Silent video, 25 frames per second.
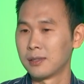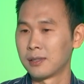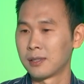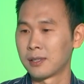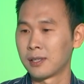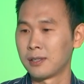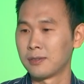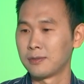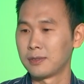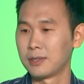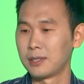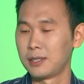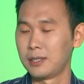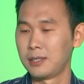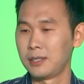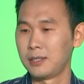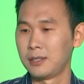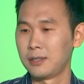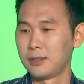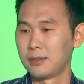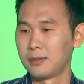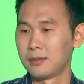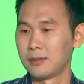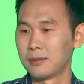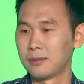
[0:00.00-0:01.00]
равные
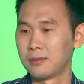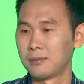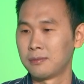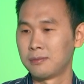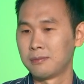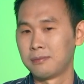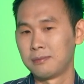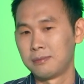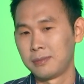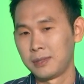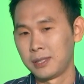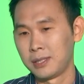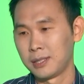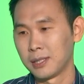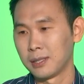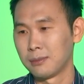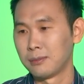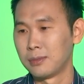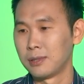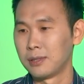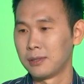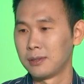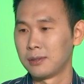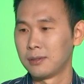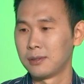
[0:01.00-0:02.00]
и я
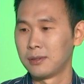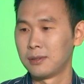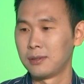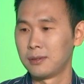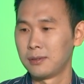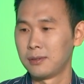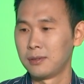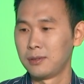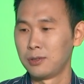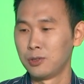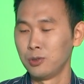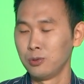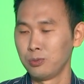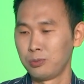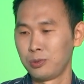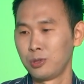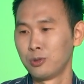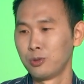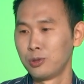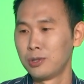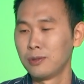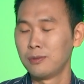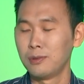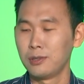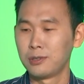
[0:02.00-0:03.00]
бы ну,
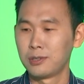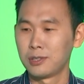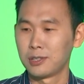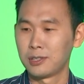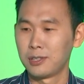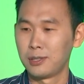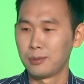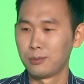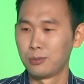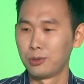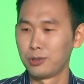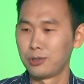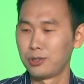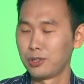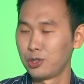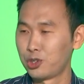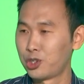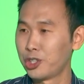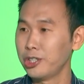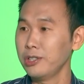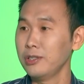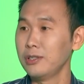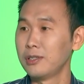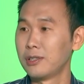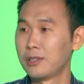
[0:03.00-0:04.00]
не удивлюсь, если будет
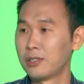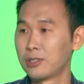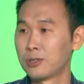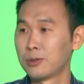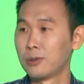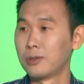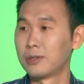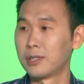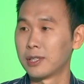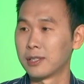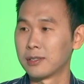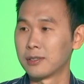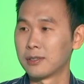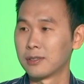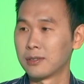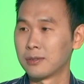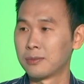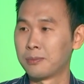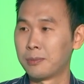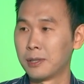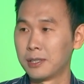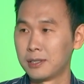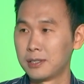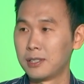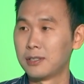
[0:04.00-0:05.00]
ничейный результат,
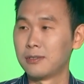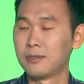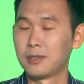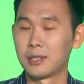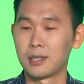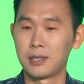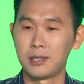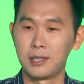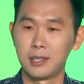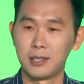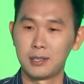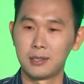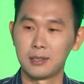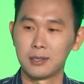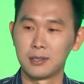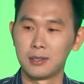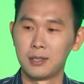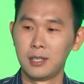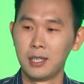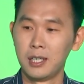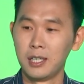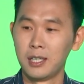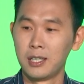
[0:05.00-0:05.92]
вполне вероятен.